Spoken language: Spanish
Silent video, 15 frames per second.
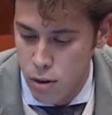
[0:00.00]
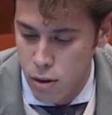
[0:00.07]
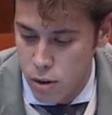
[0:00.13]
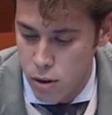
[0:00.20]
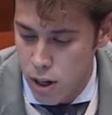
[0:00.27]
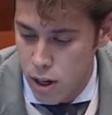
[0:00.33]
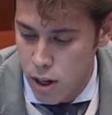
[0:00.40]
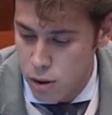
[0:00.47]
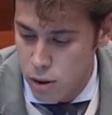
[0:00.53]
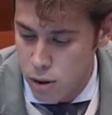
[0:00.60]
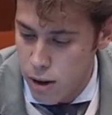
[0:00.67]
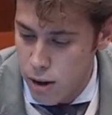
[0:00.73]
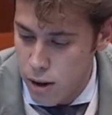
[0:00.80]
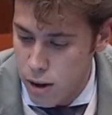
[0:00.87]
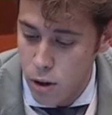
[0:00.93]
de los
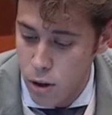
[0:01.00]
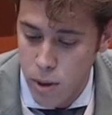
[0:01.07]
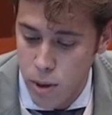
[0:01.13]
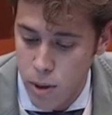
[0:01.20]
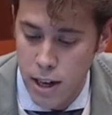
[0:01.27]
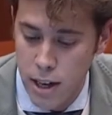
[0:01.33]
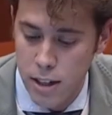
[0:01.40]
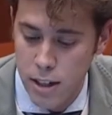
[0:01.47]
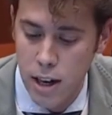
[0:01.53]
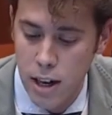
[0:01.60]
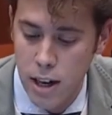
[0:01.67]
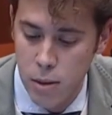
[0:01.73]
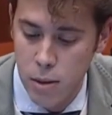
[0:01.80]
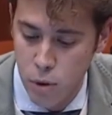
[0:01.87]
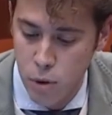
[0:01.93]
altos cargos del Gobierno de la
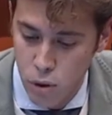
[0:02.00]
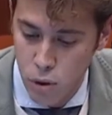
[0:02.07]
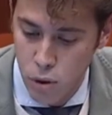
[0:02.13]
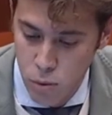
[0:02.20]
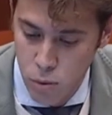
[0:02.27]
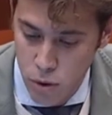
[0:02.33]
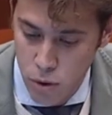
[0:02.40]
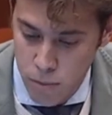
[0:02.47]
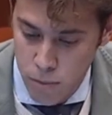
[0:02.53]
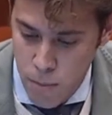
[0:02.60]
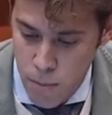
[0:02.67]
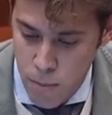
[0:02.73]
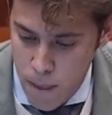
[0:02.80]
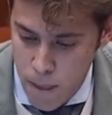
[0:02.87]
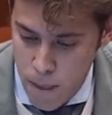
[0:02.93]
Generalitat por todo el
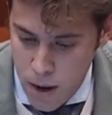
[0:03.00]
mundo.